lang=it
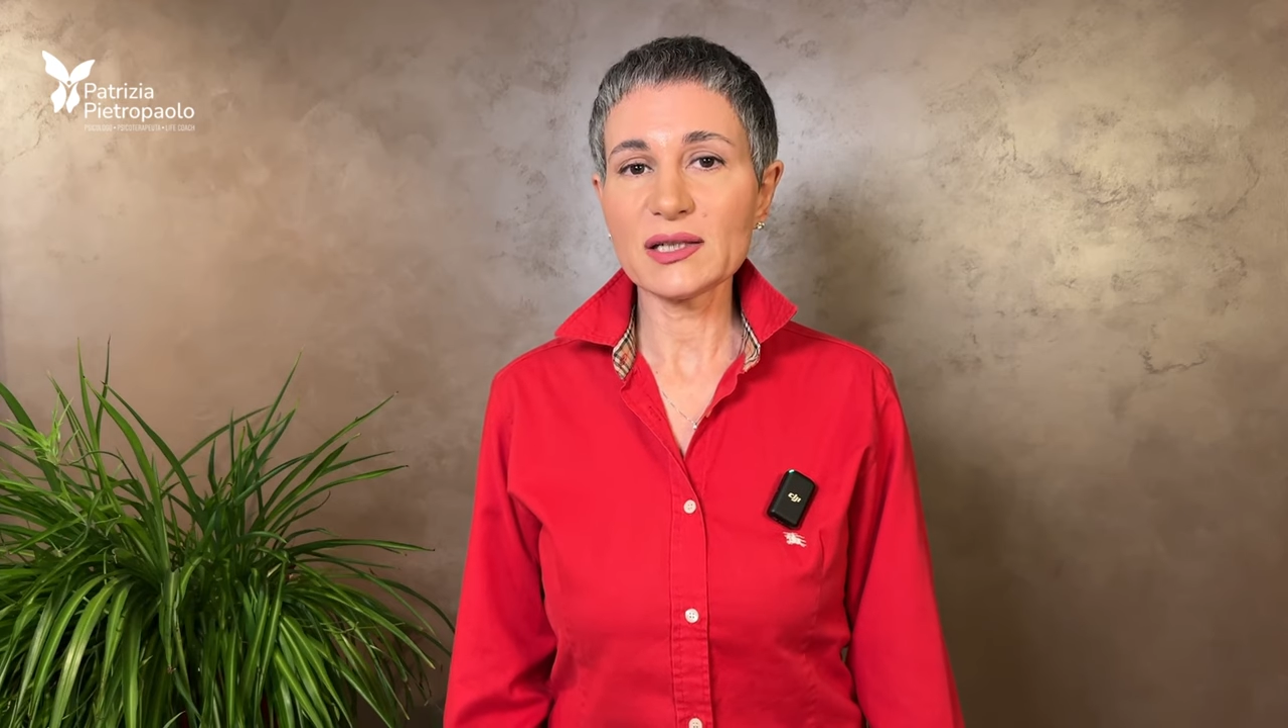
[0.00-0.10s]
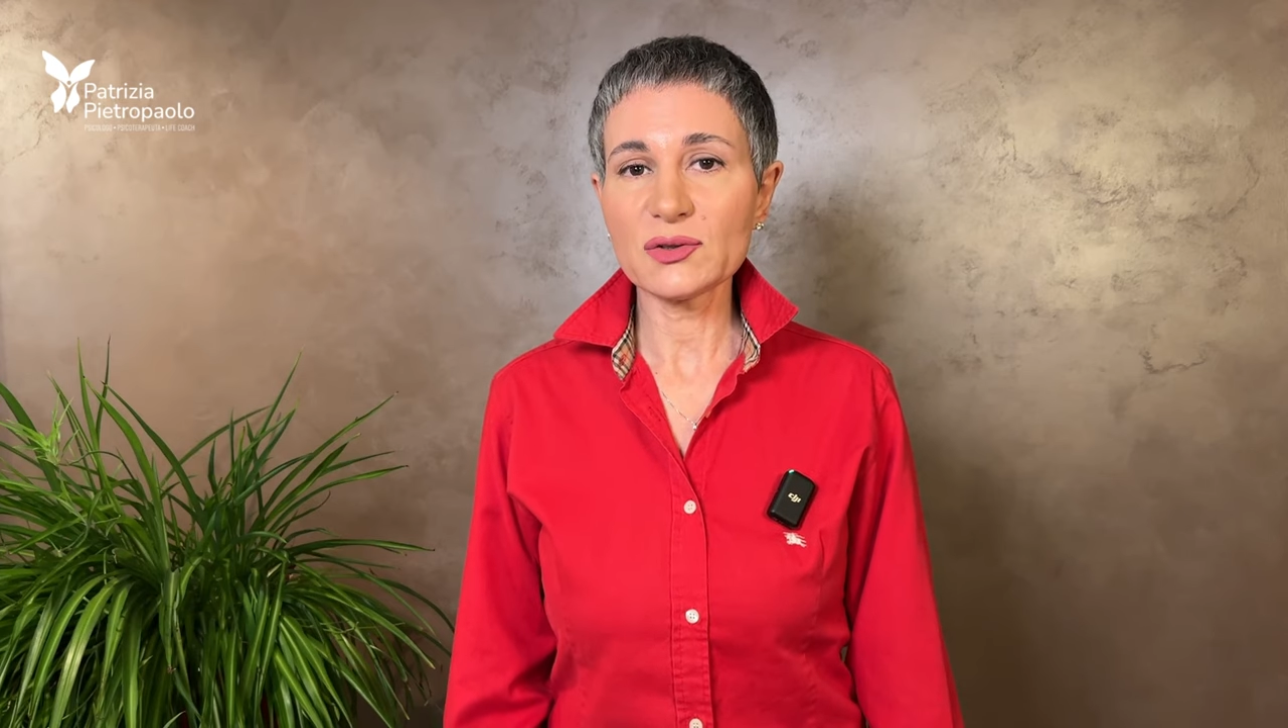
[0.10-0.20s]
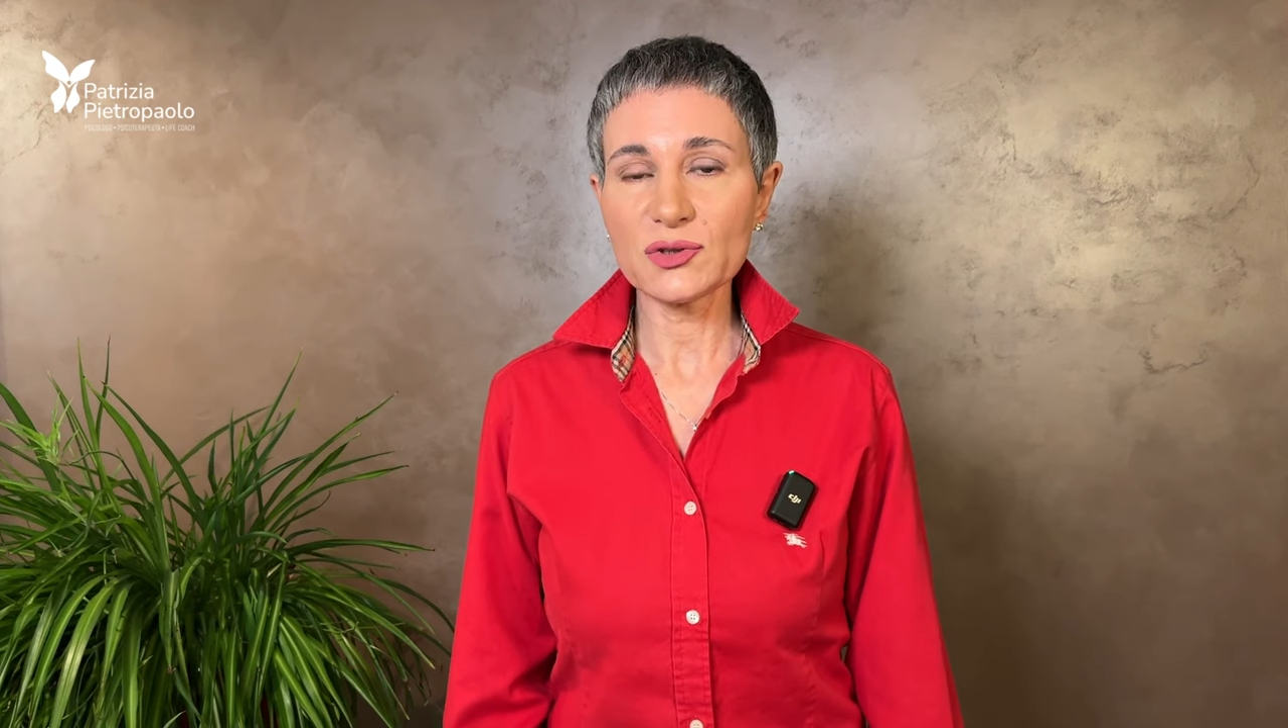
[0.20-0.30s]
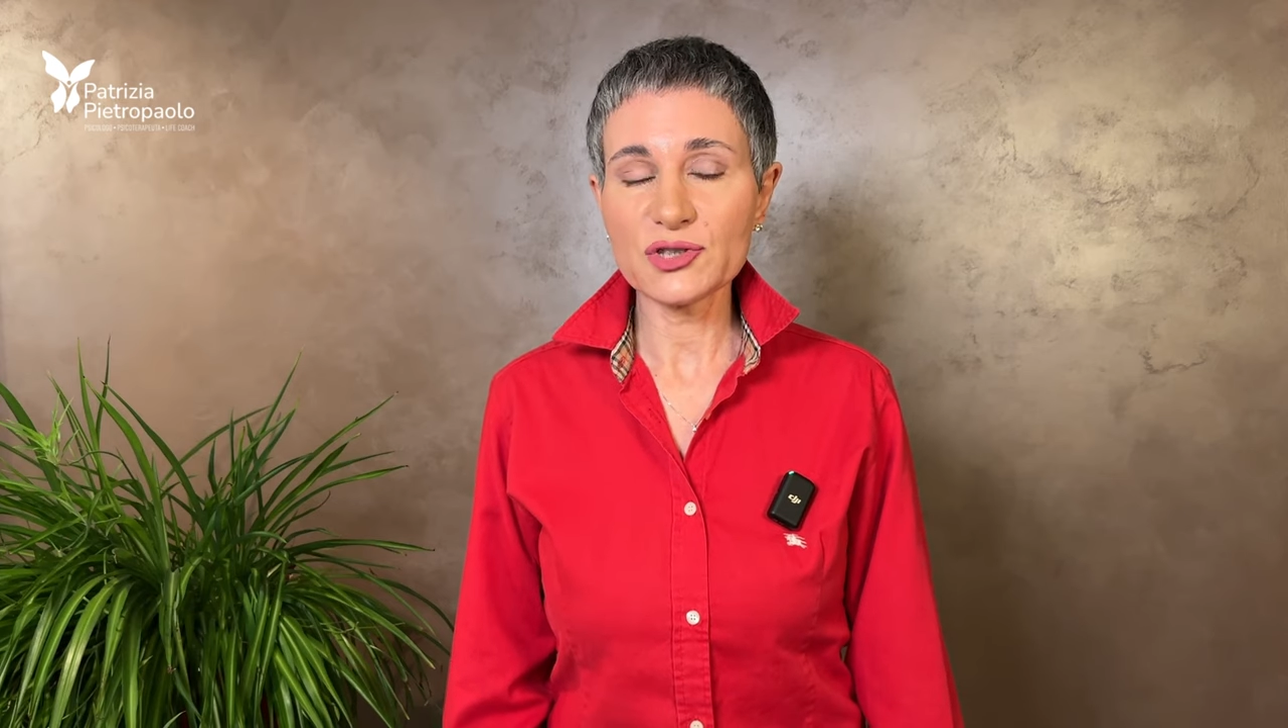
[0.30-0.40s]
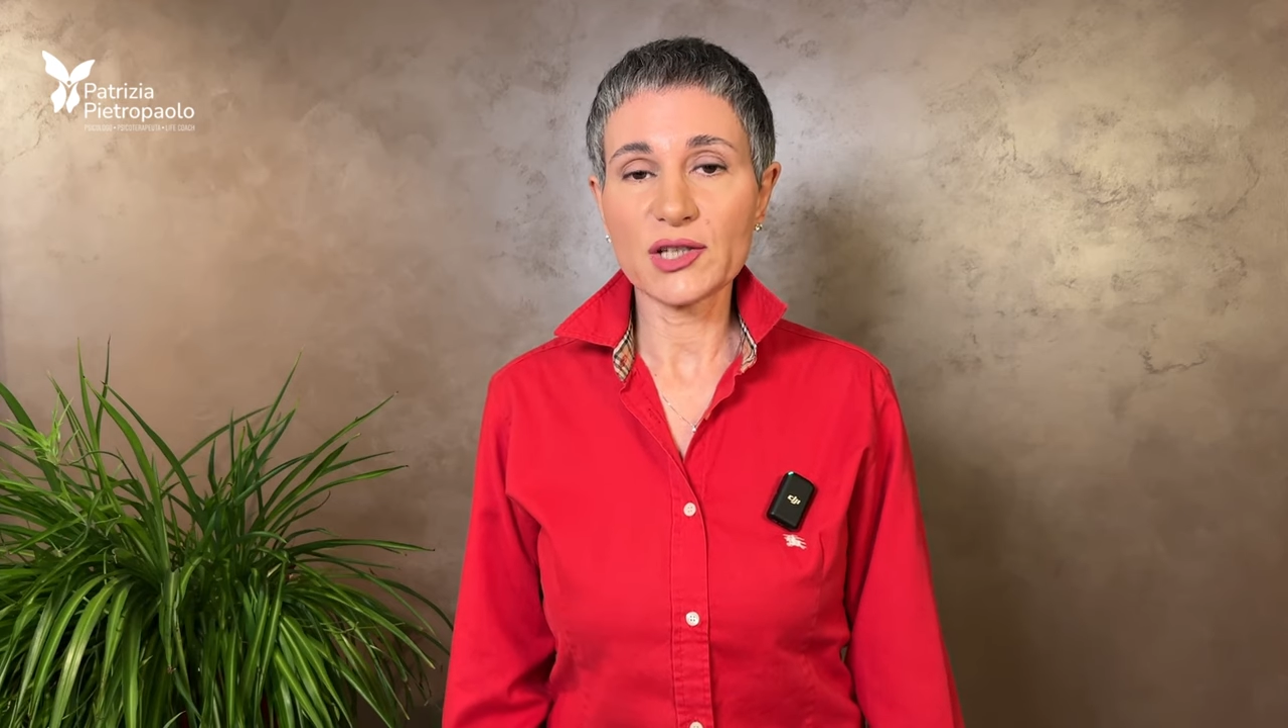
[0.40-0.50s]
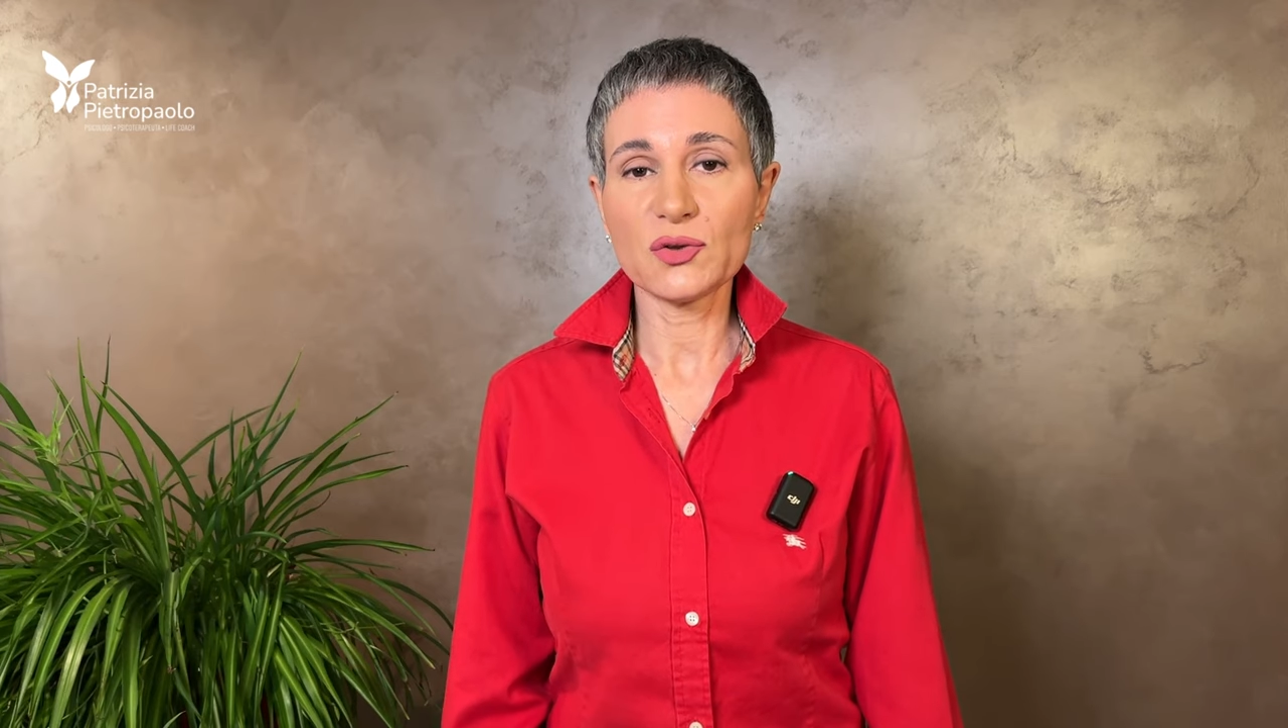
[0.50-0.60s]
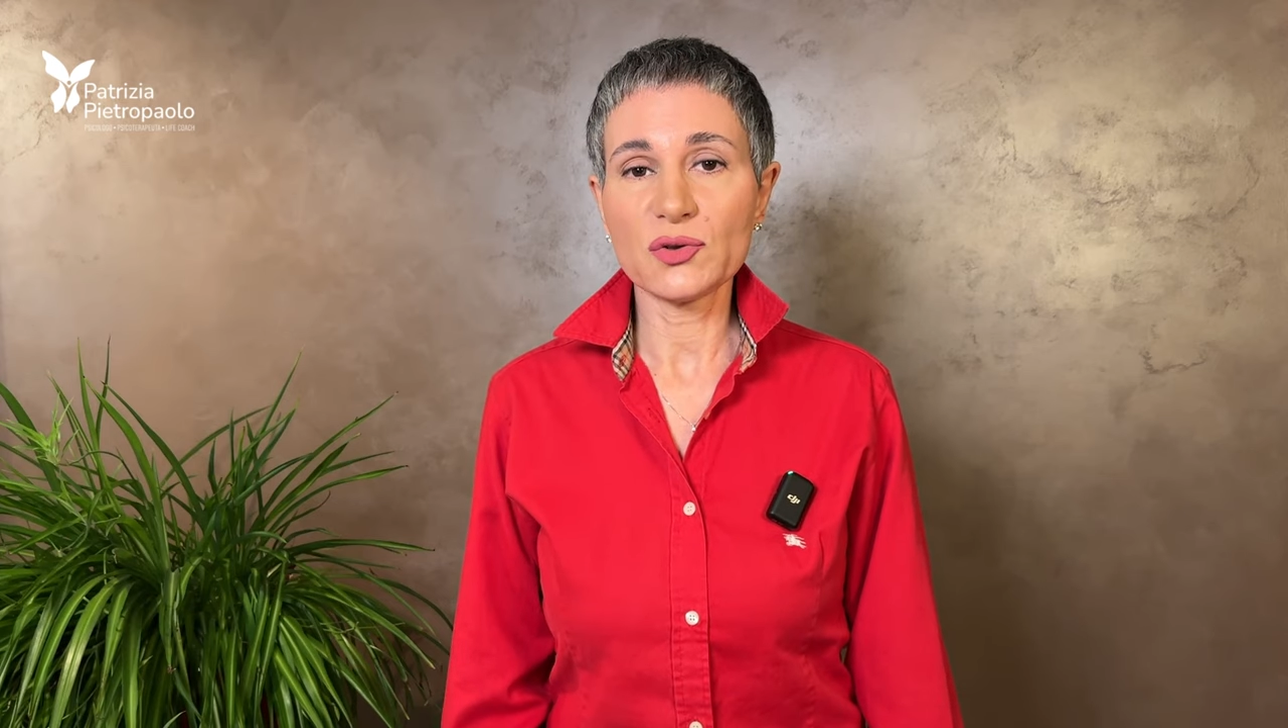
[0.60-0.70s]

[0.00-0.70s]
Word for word: accorgendo